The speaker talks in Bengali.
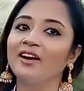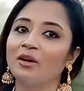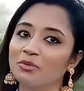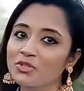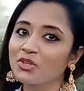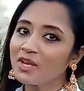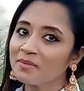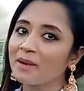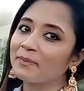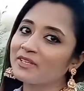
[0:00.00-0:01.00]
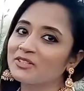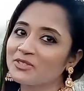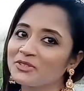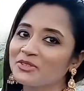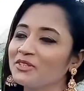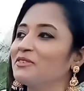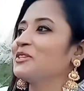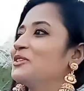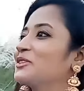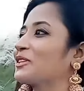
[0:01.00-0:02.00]
অবশ্যই আমি আপনাদের জন্য এই
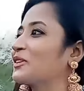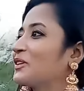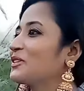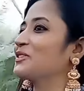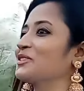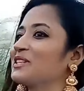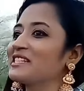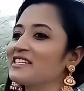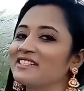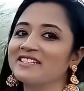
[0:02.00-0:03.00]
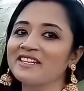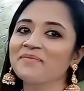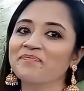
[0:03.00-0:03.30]
ভিডিওটা করার জন্য এসেছি